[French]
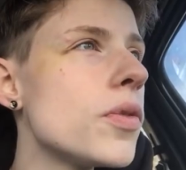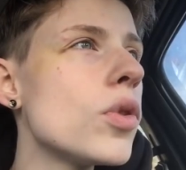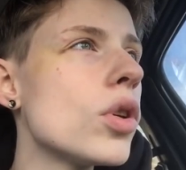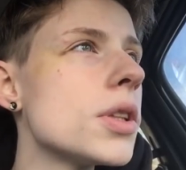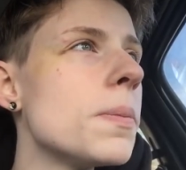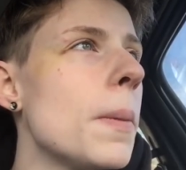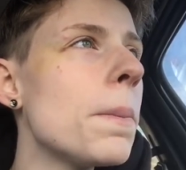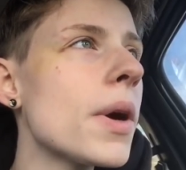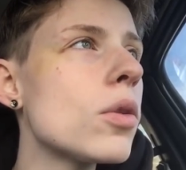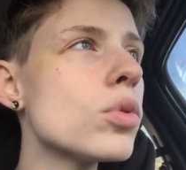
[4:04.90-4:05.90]
vous vous rendez
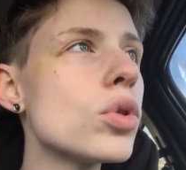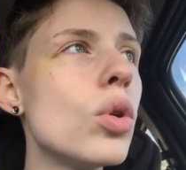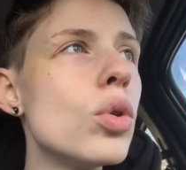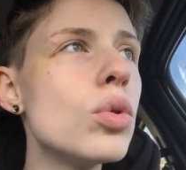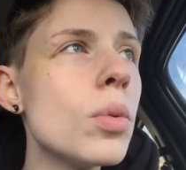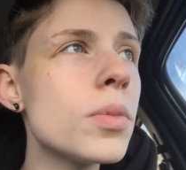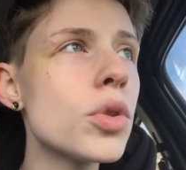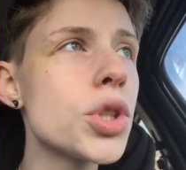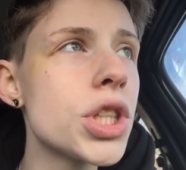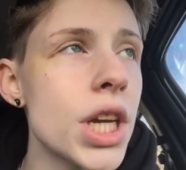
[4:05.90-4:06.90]
même pas compte le nombre
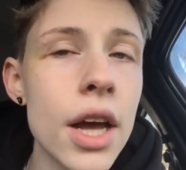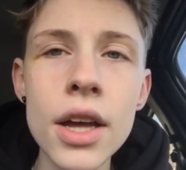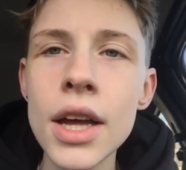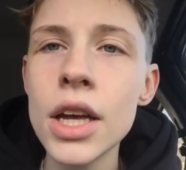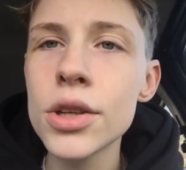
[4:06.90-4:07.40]
de chiens